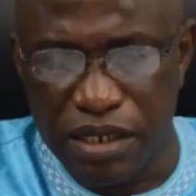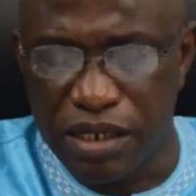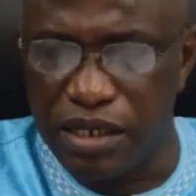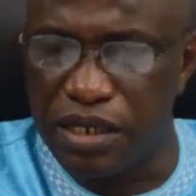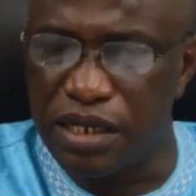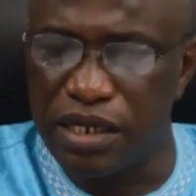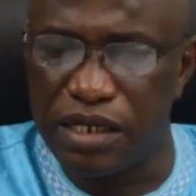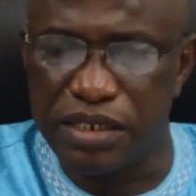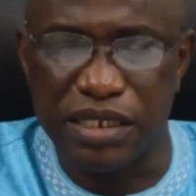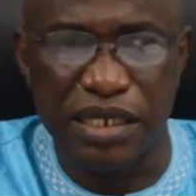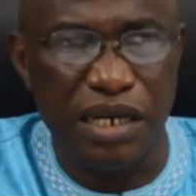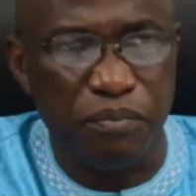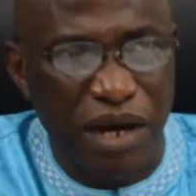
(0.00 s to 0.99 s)

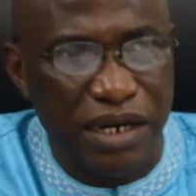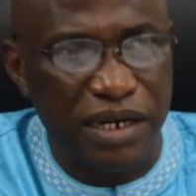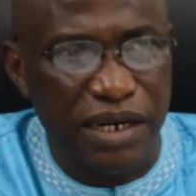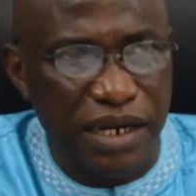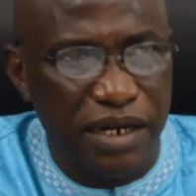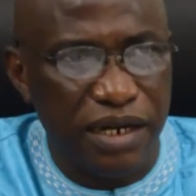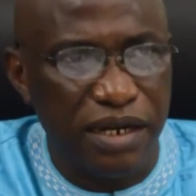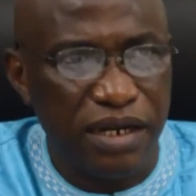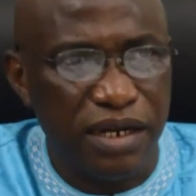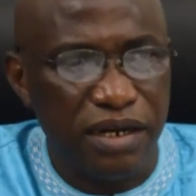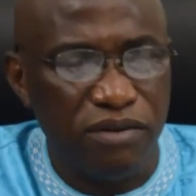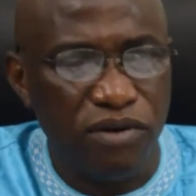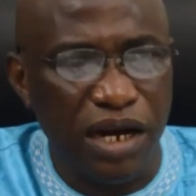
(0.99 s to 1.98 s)
C'est des partenaires.
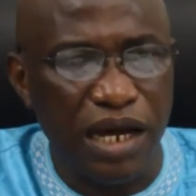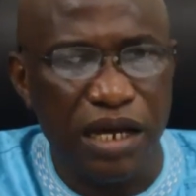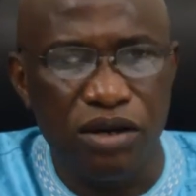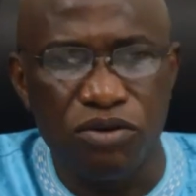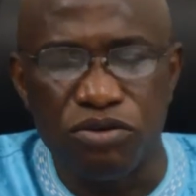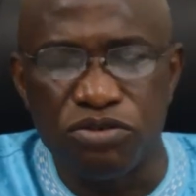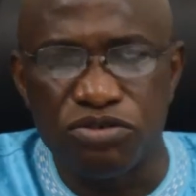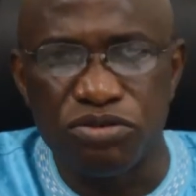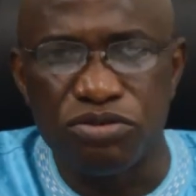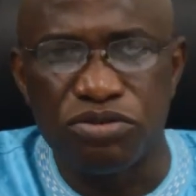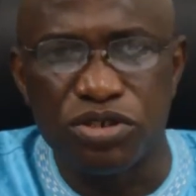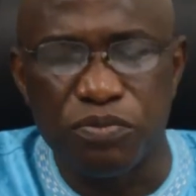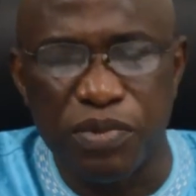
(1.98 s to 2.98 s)
Voilà,
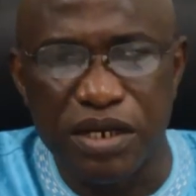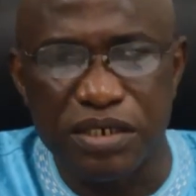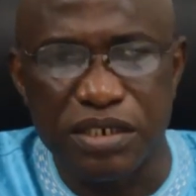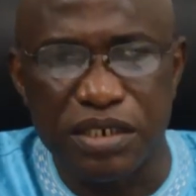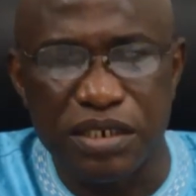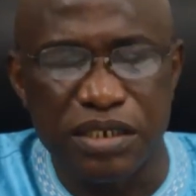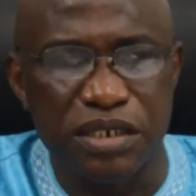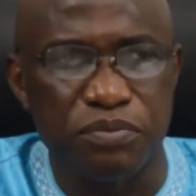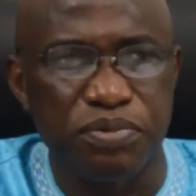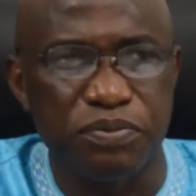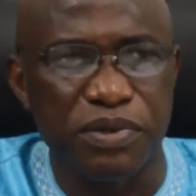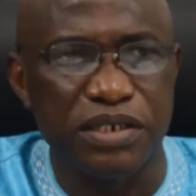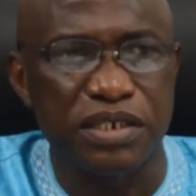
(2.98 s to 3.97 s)
aujourd'hui, je pense que
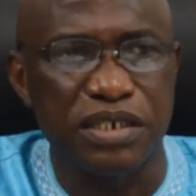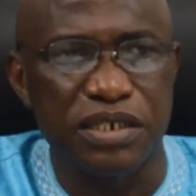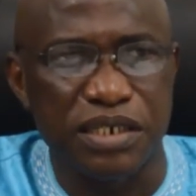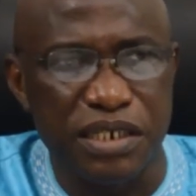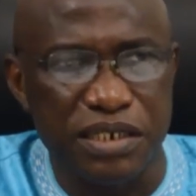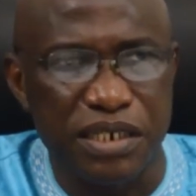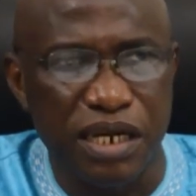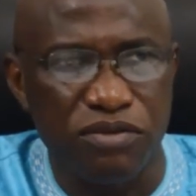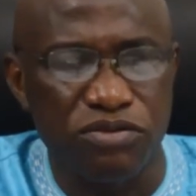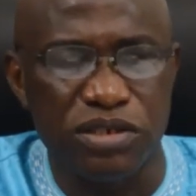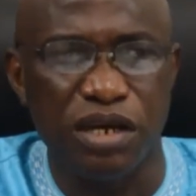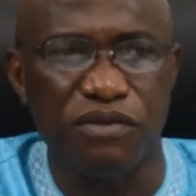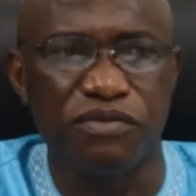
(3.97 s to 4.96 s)
depuis presque deux ans,
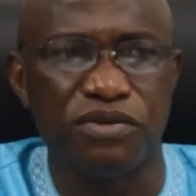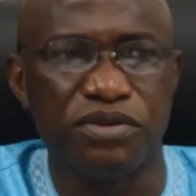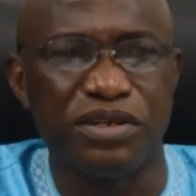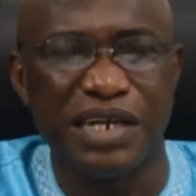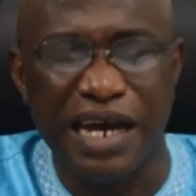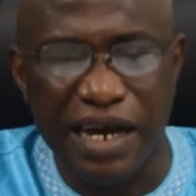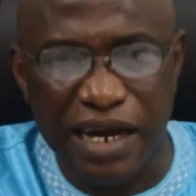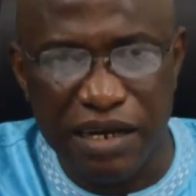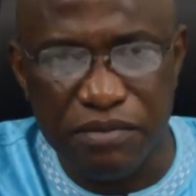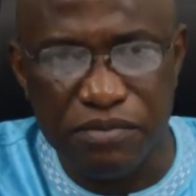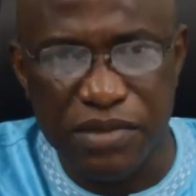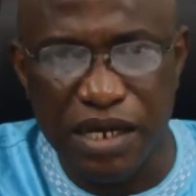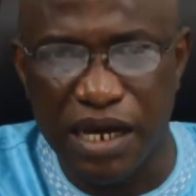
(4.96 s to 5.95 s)
nous avons une
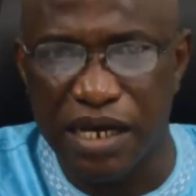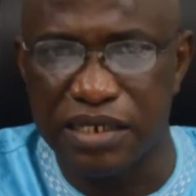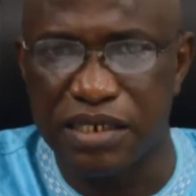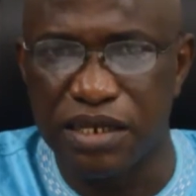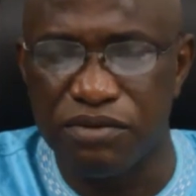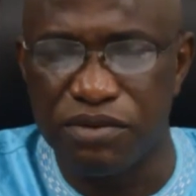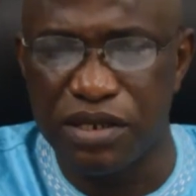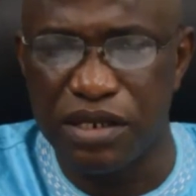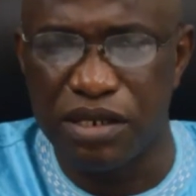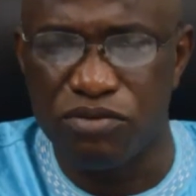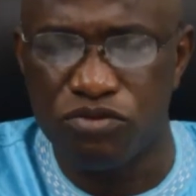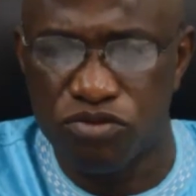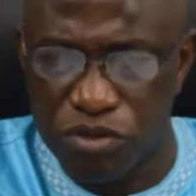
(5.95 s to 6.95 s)
accalmie à Saint-Louis
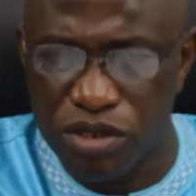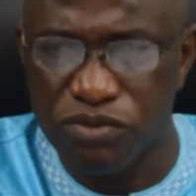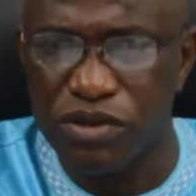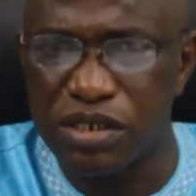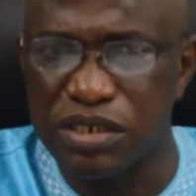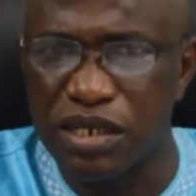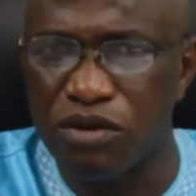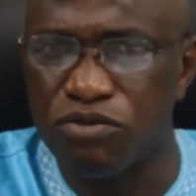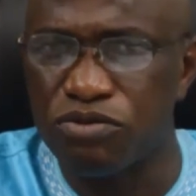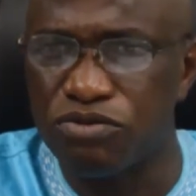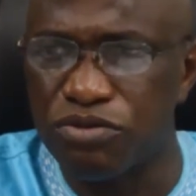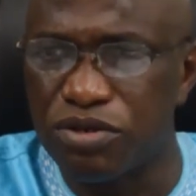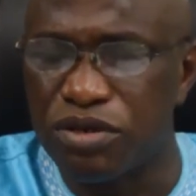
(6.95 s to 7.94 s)
et nous souhaitons que ça
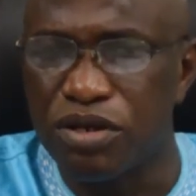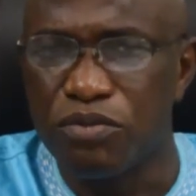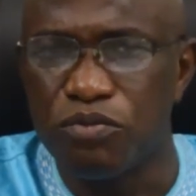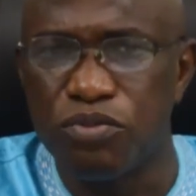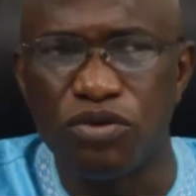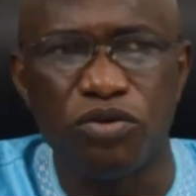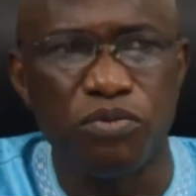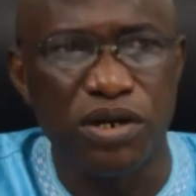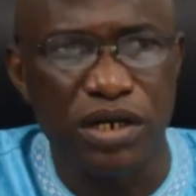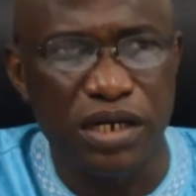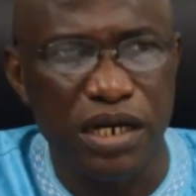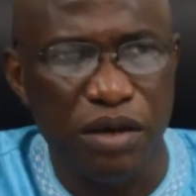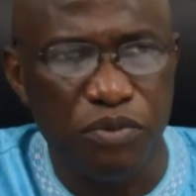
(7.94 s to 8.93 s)
continue pour le
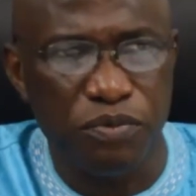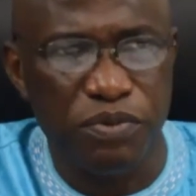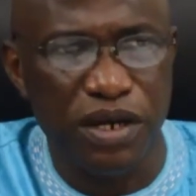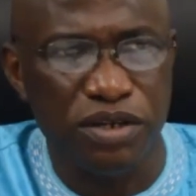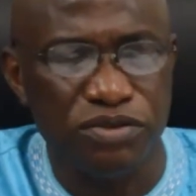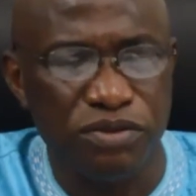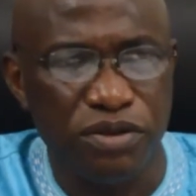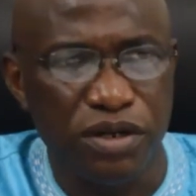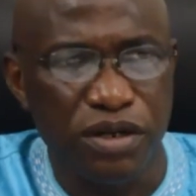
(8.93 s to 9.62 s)
bonheur de la population.